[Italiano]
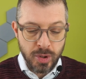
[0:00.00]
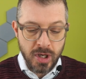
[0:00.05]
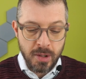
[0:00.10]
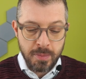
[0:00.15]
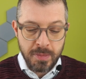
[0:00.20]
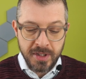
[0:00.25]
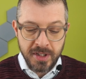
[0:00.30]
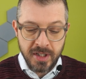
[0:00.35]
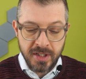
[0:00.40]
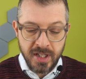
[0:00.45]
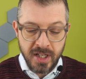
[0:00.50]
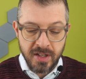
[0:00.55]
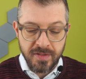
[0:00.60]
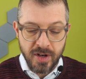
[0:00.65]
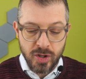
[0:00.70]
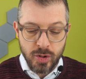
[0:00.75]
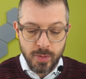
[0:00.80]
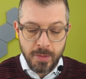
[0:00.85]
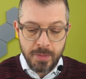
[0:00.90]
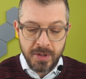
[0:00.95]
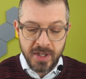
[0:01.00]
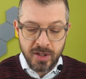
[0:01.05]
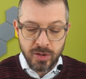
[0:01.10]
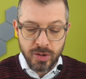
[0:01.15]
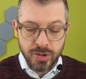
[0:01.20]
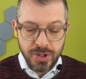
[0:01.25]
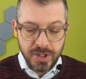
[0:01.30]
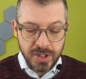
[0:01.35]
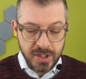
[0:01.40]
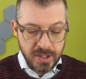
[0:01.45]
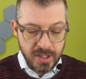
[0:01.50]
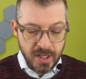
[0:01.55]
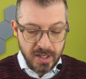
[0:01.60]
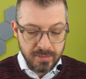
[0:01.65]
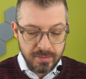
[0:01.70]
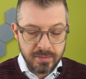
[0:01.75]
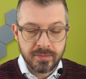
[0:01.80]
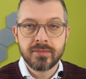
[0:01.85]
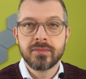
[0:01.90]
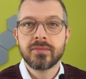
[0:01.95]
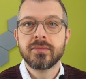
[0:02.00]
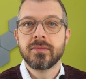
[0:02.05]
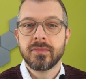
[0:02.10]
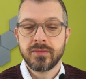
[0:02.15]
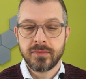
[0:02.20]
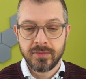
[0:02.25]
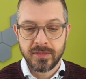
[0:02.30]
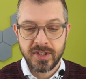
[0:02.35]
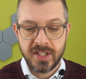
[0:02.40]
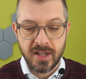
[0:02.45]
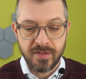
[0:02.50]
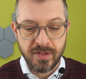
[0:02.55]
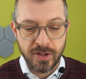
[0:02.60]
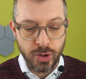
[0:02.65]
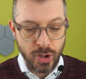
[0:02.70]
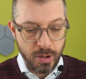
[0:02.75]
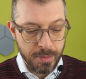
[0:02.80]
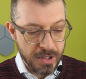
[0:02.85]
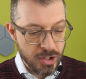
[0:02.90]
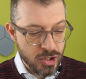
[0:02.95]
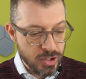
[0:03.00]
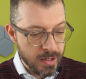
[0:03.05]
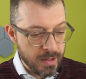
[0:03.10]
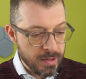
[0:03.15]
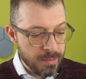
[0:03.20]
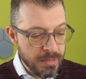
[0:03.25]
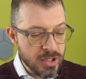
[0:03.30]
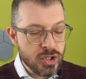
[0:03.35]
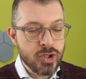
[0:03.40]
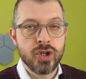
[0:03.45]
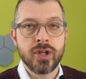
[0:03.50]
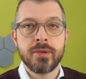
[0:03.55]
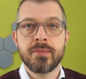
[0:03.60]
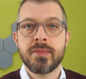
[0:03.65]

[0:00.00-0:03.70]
della partita IVA come pedagogista, Salvatore mi dice mi sono